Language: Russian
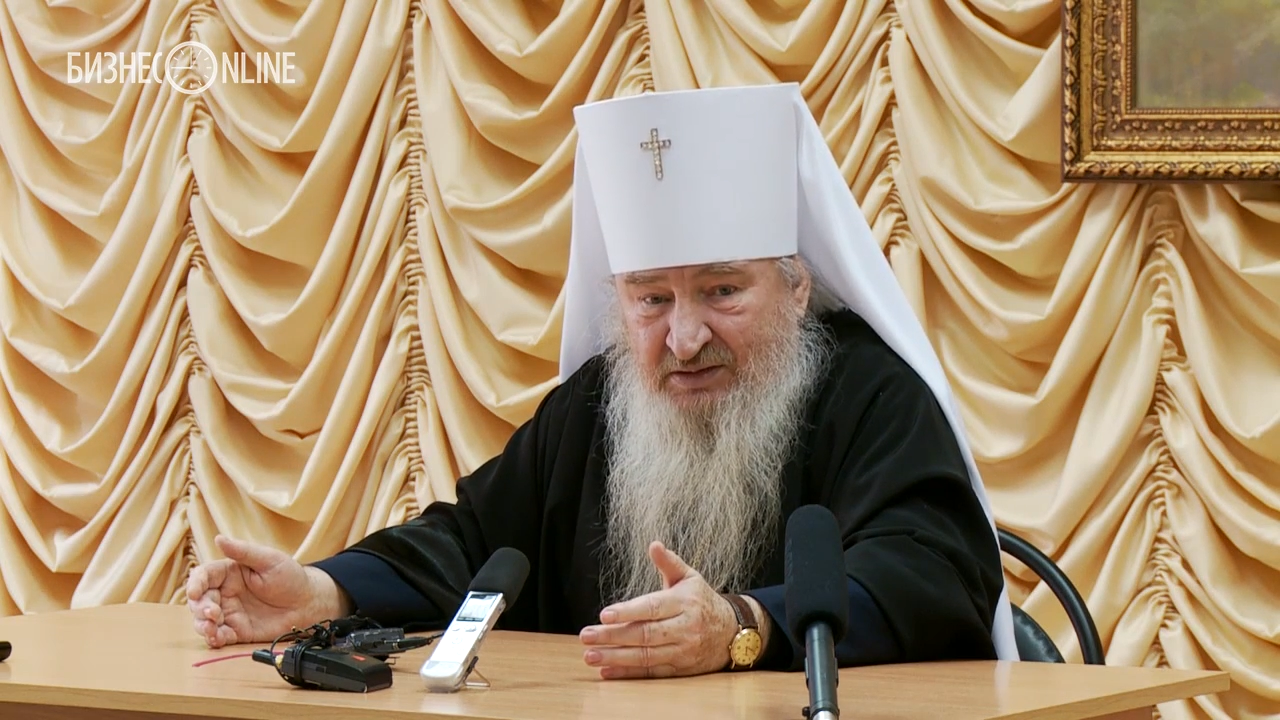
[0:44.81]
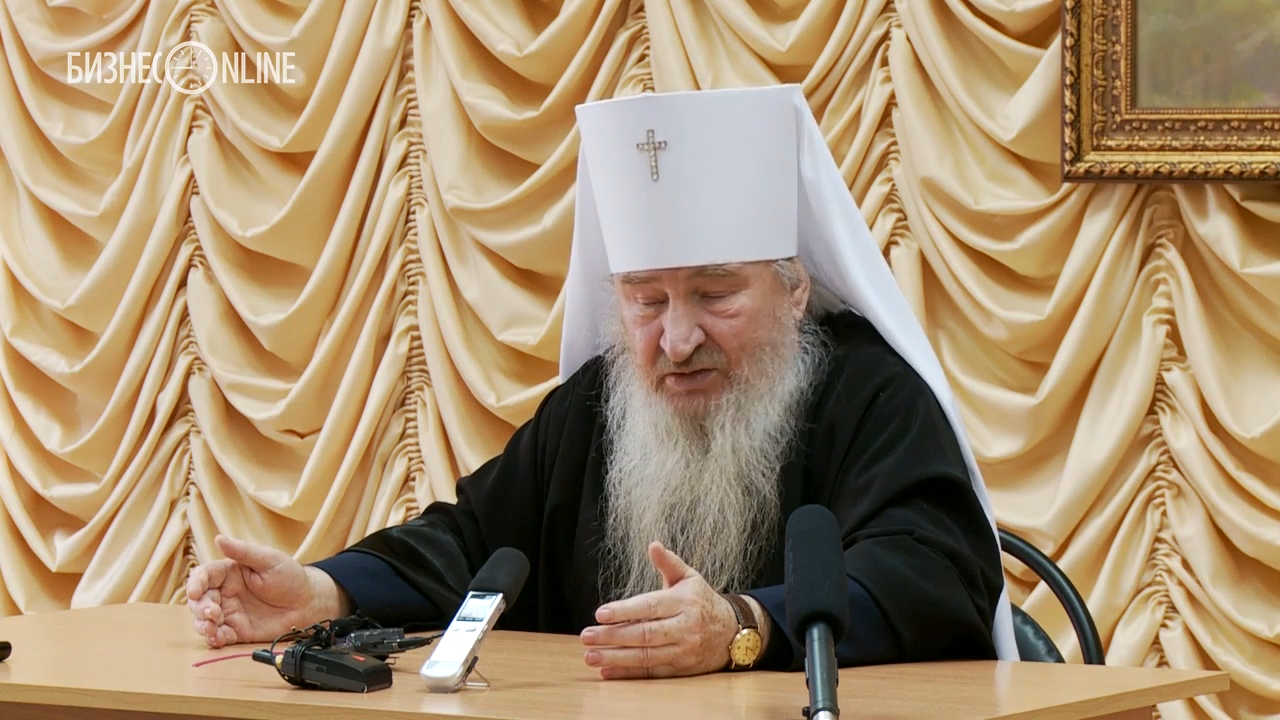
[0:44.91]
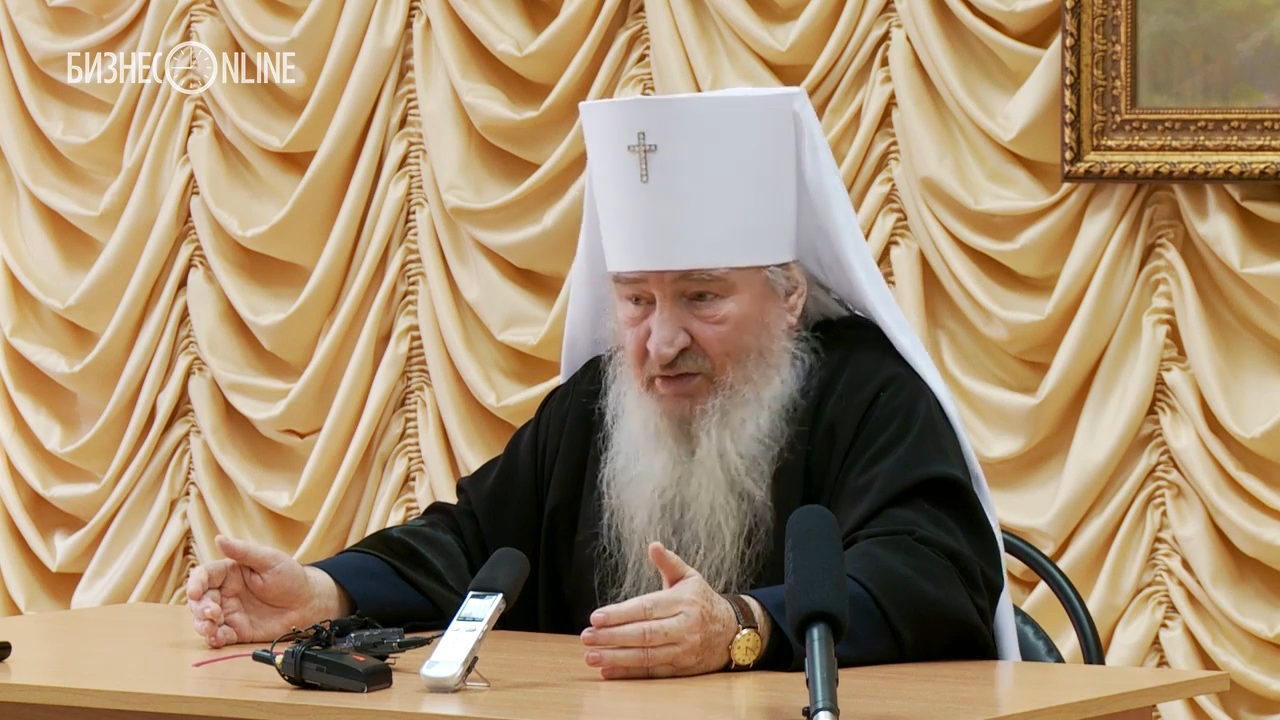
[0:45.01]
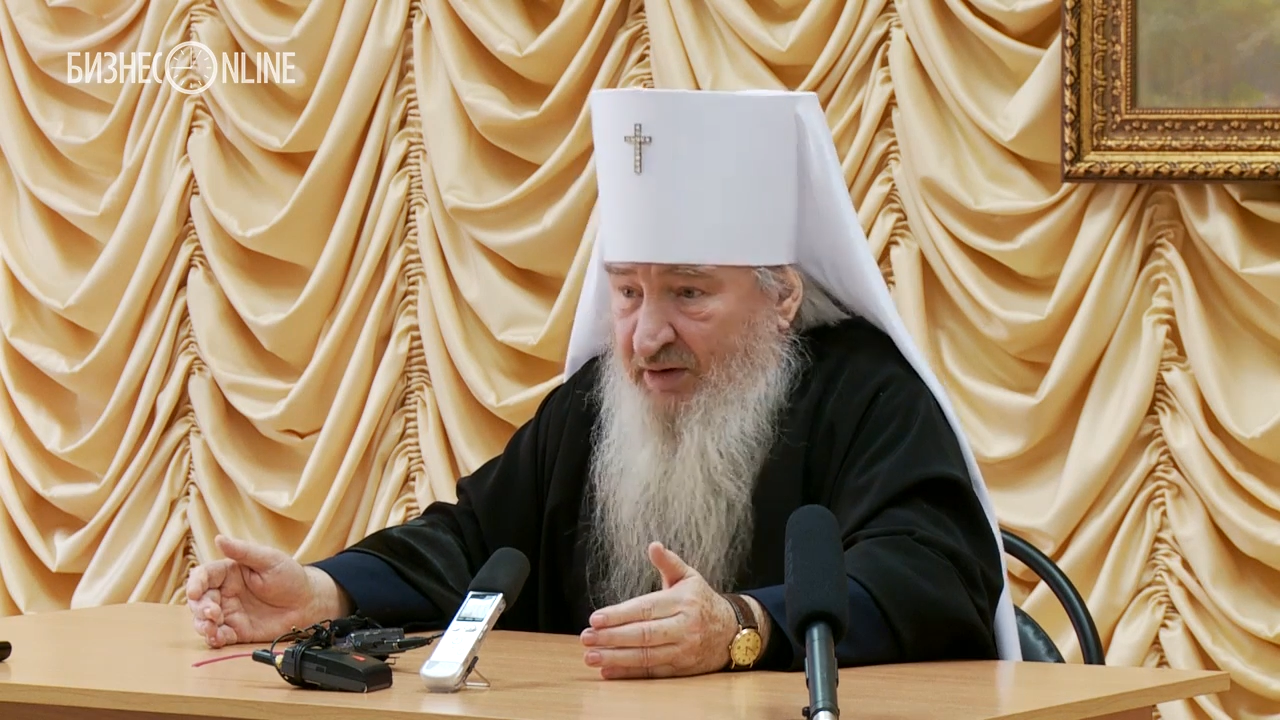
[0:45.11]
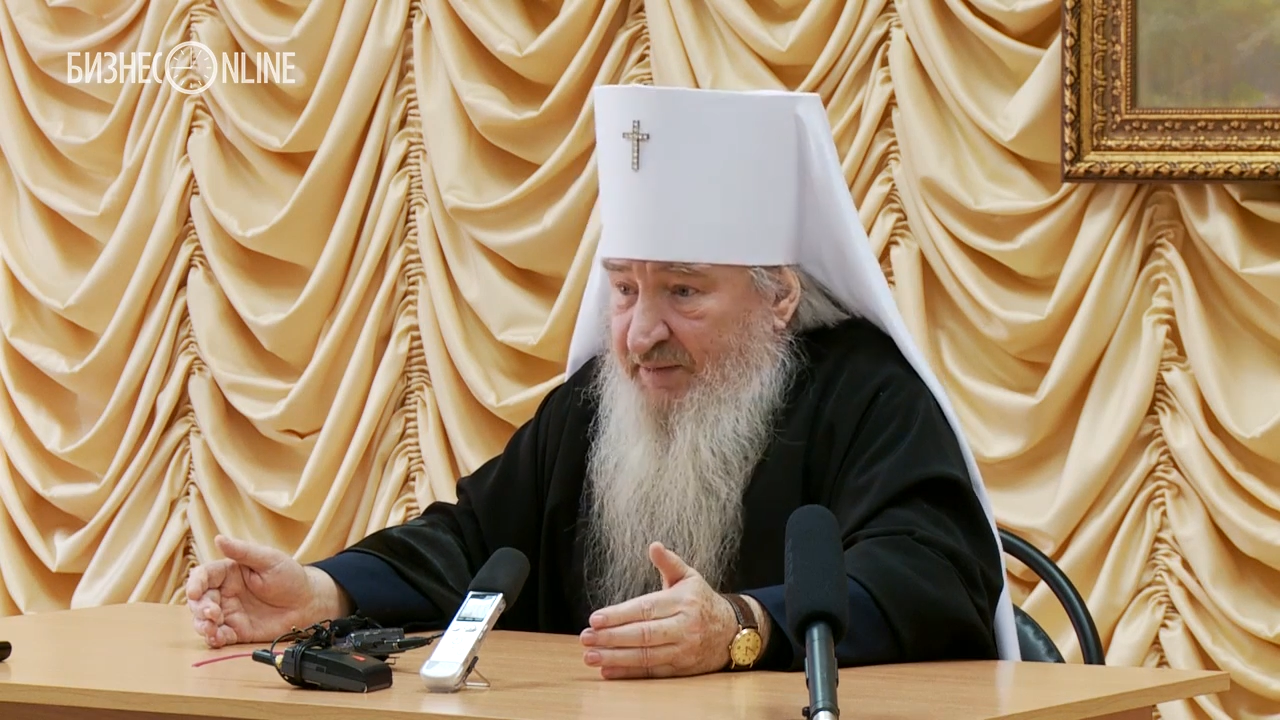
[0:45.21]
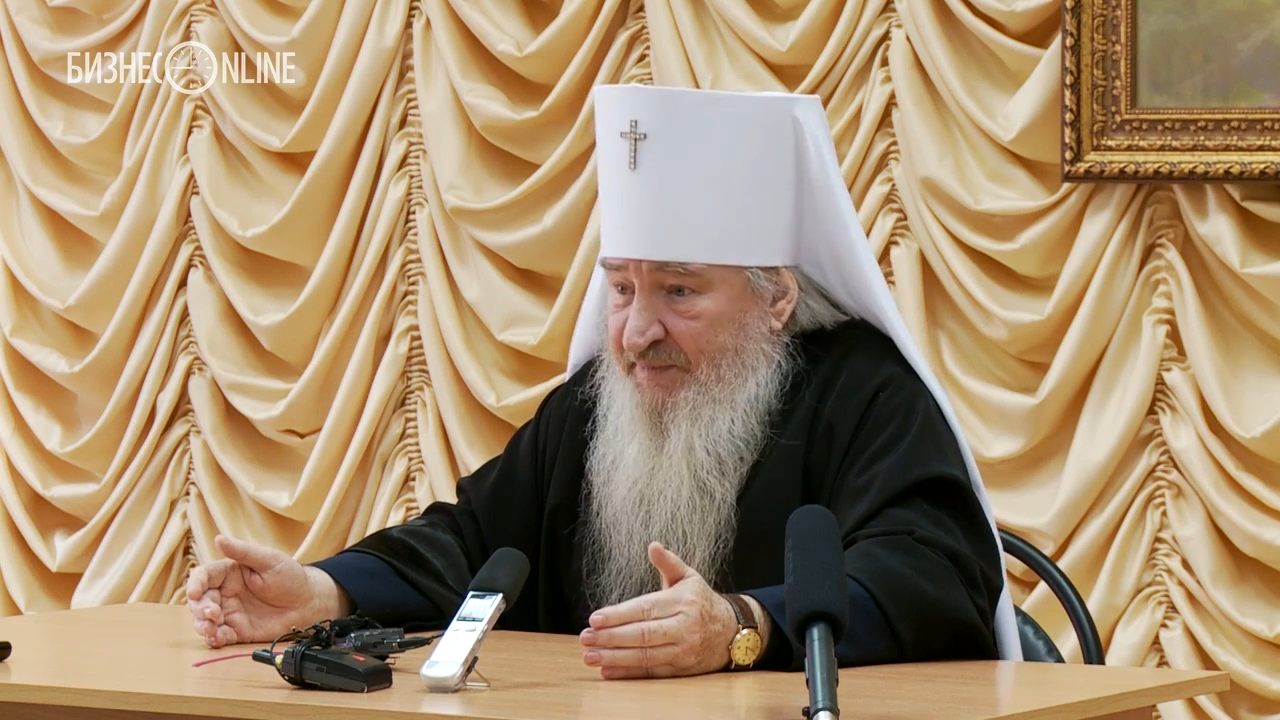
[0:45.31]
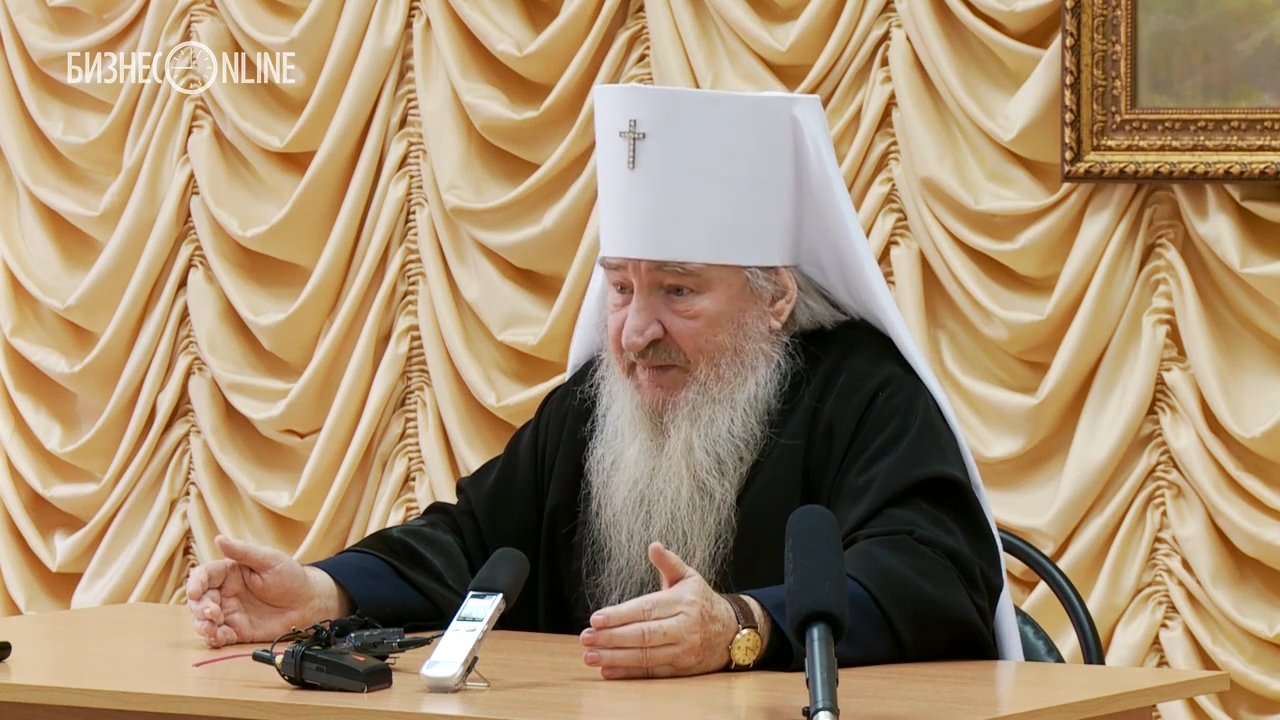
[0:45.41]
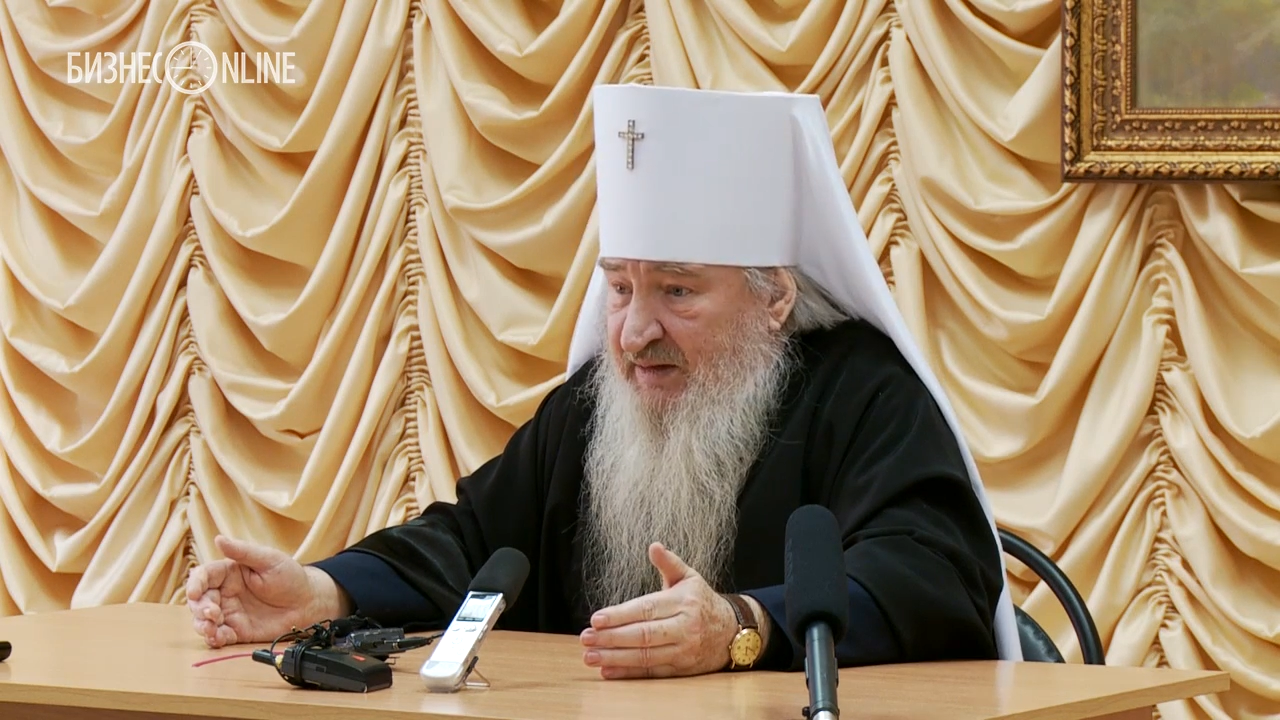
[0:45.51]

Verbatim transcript: но